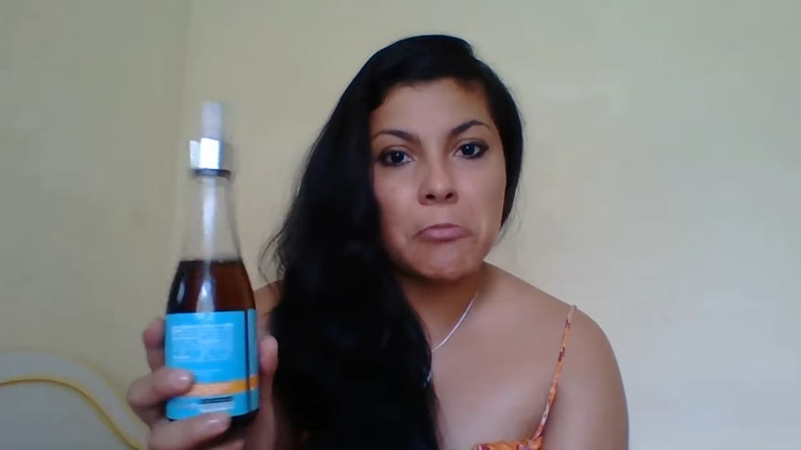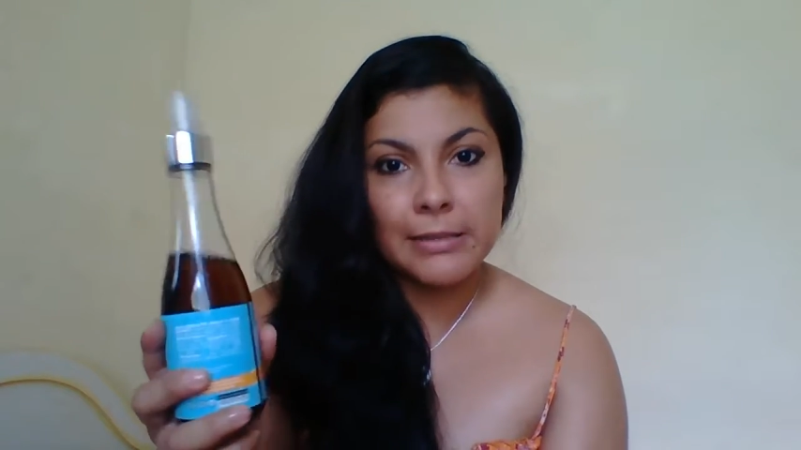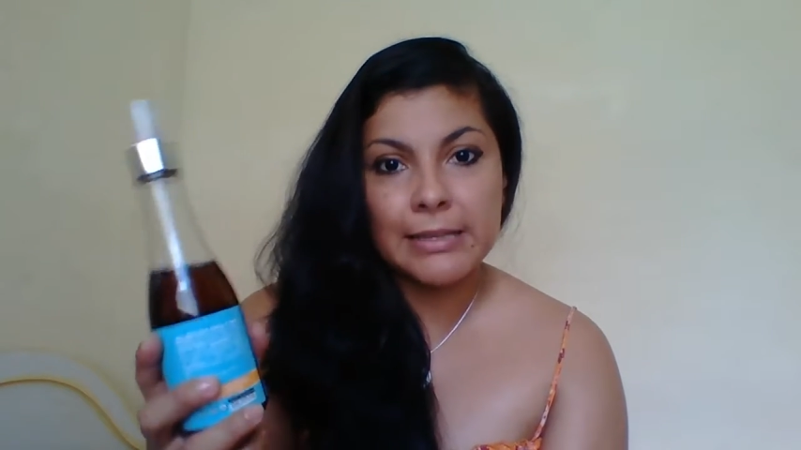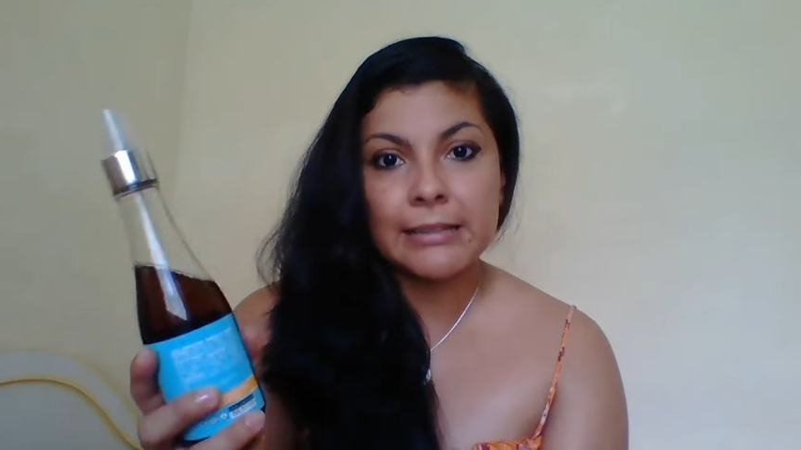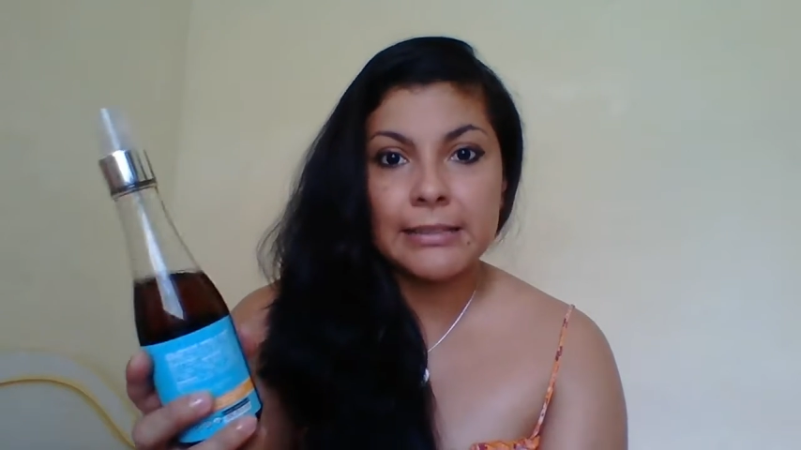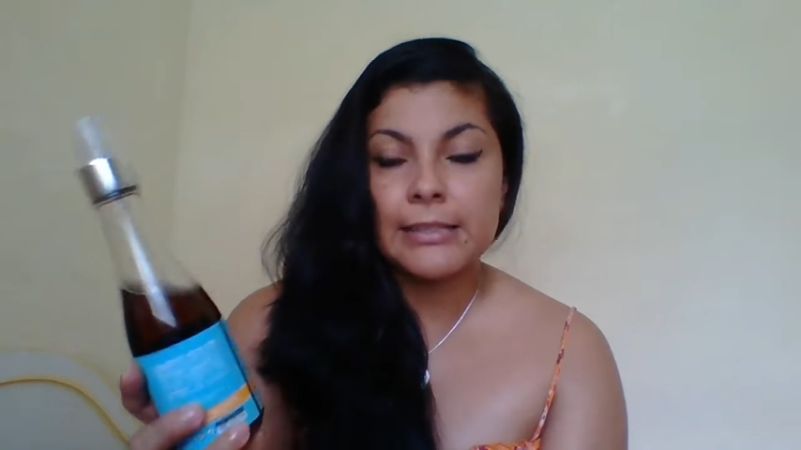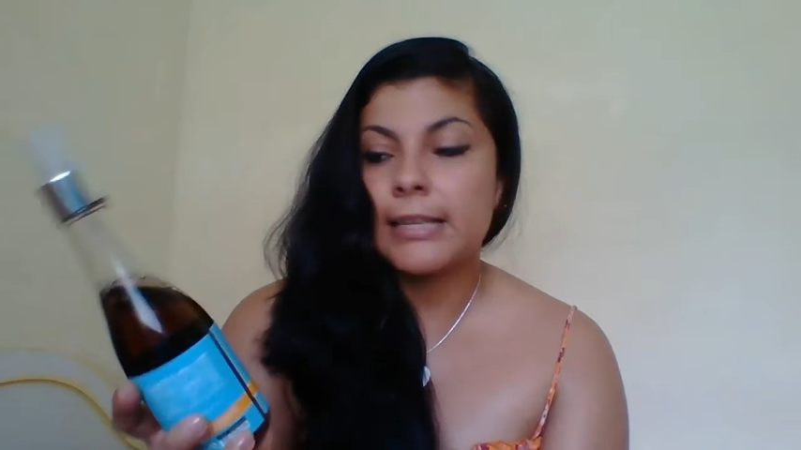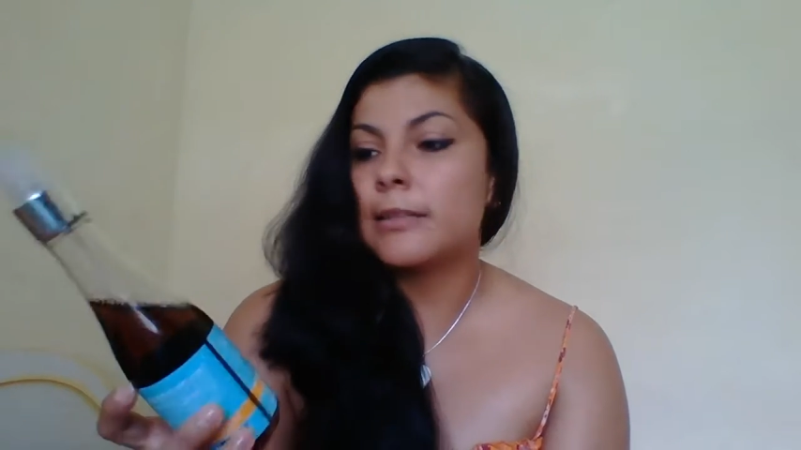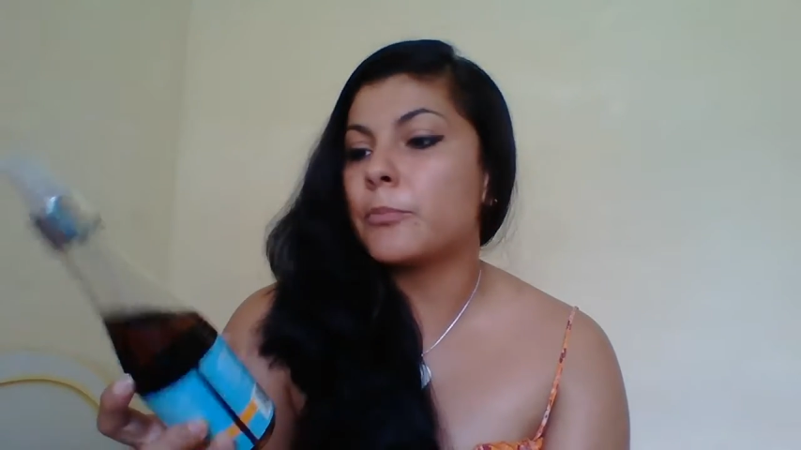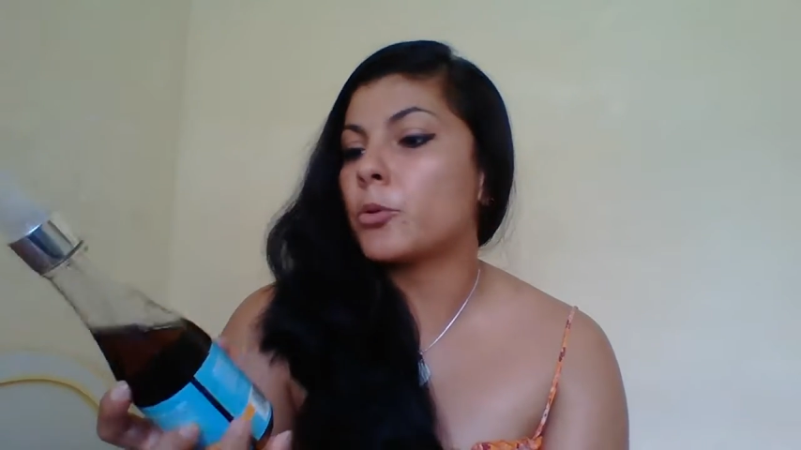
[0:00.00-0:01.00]
bastantes
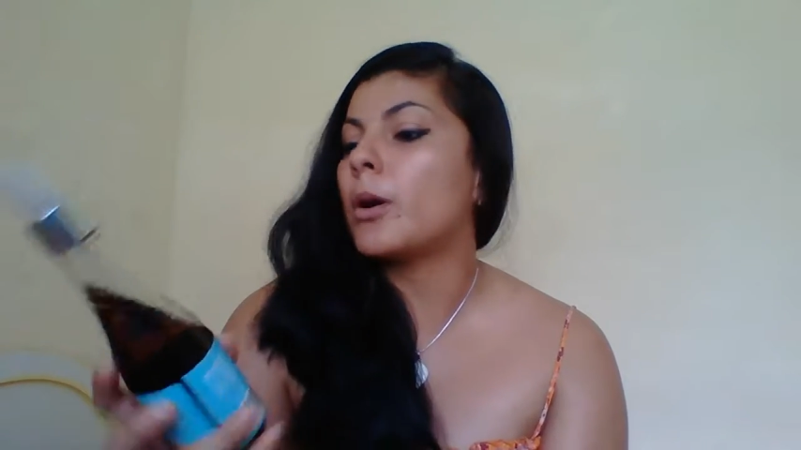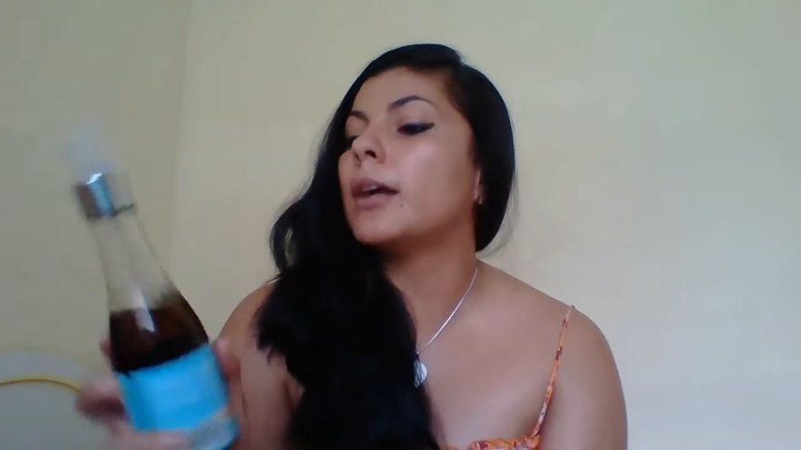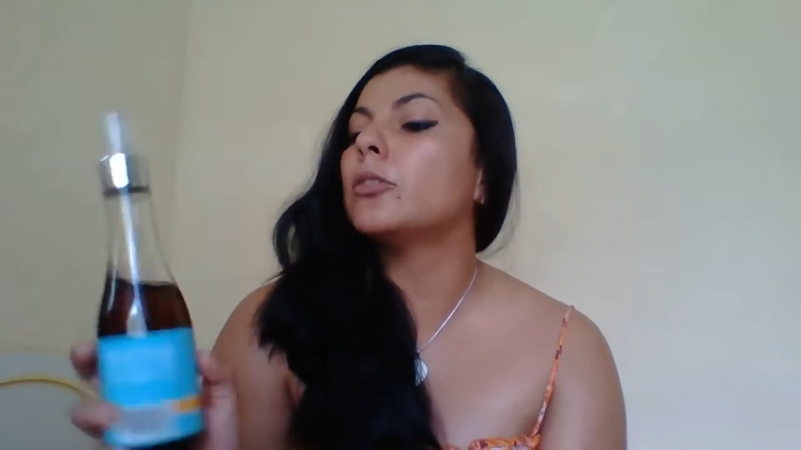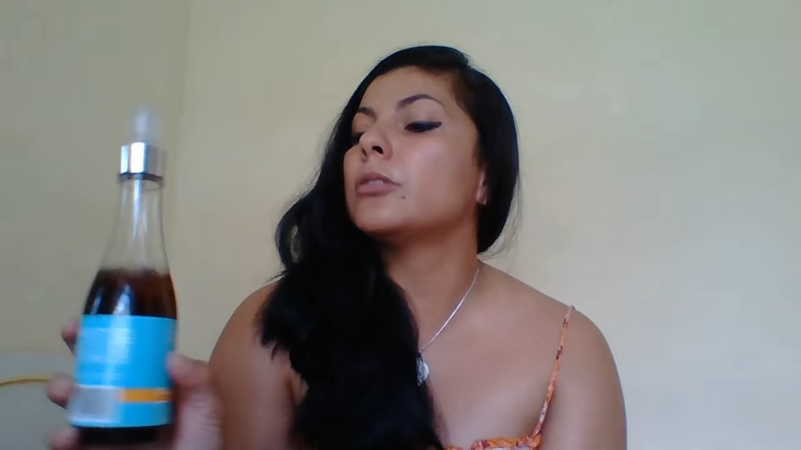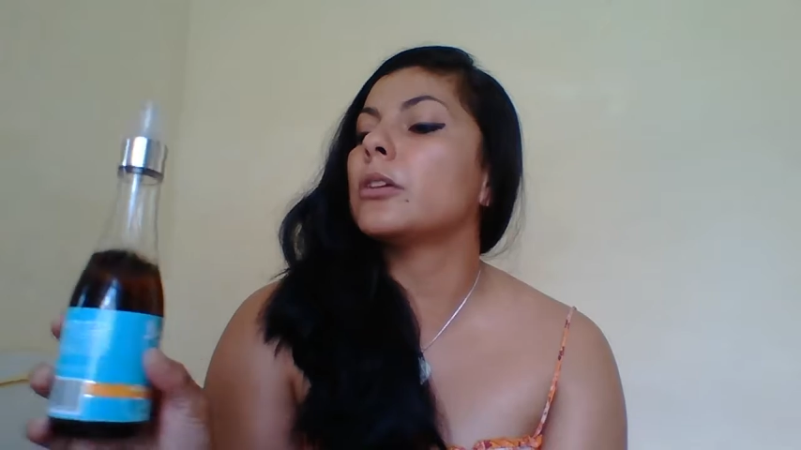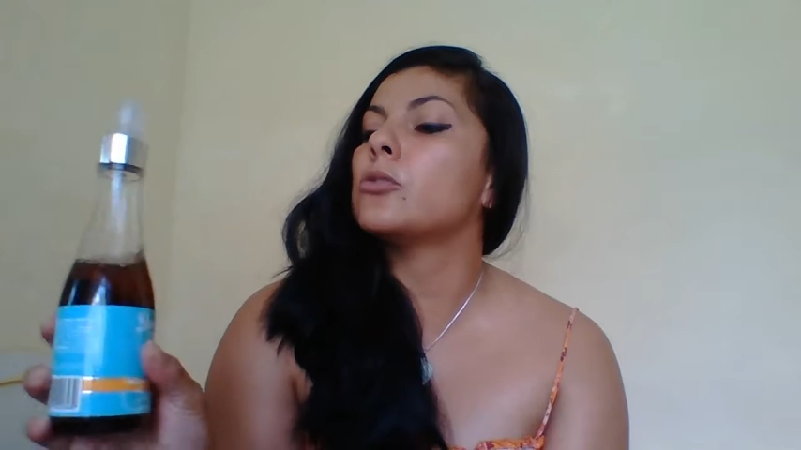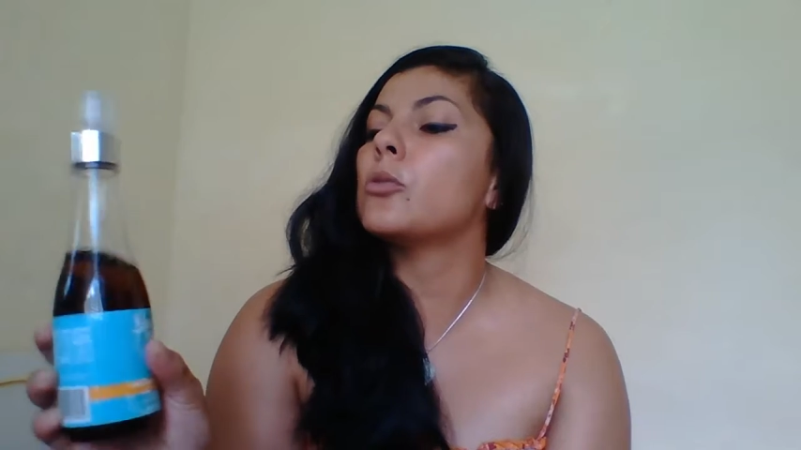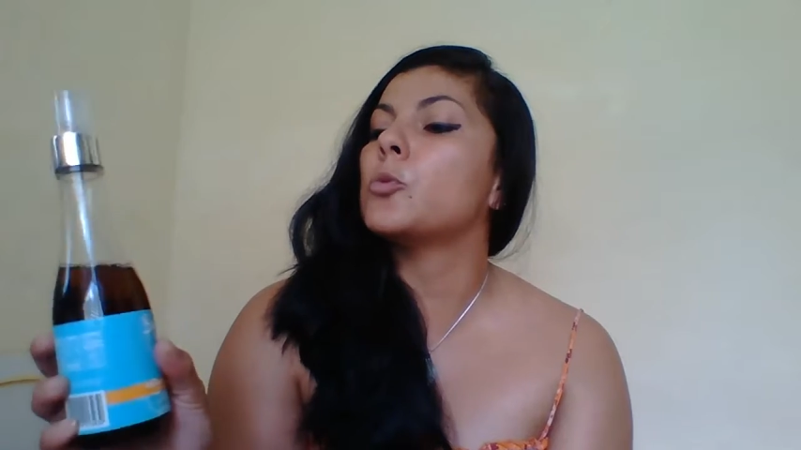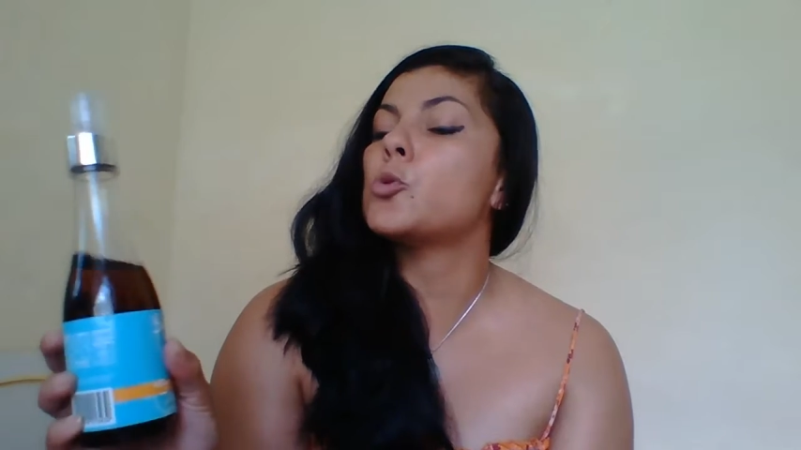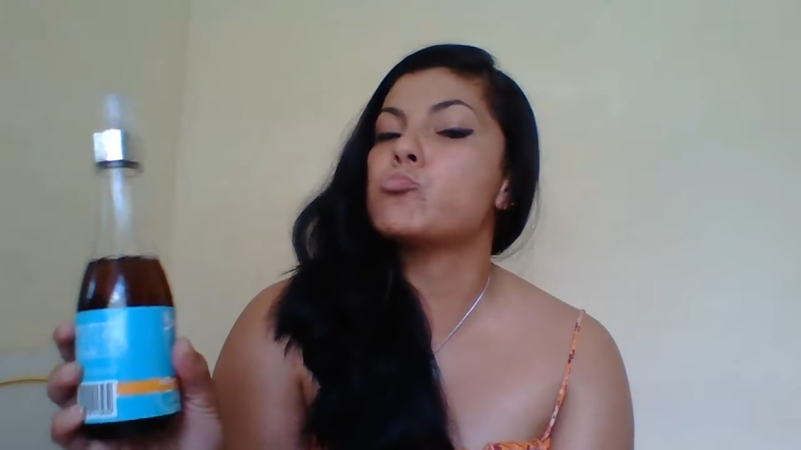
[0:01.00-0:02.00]
días de probarlo, tengo
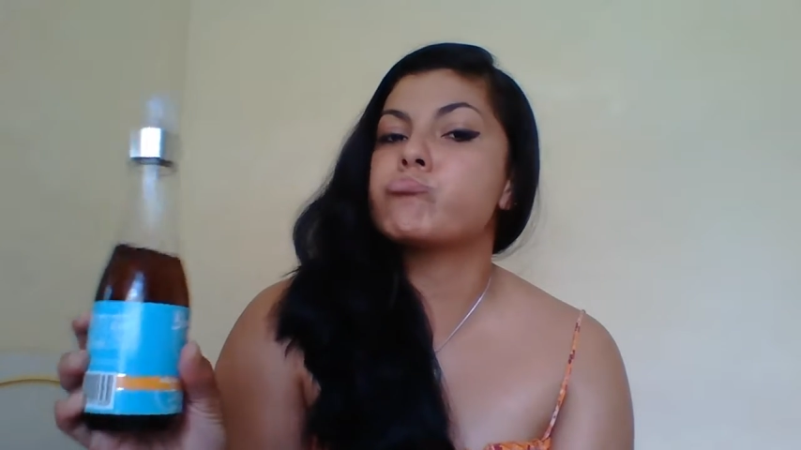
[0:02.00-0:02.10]
como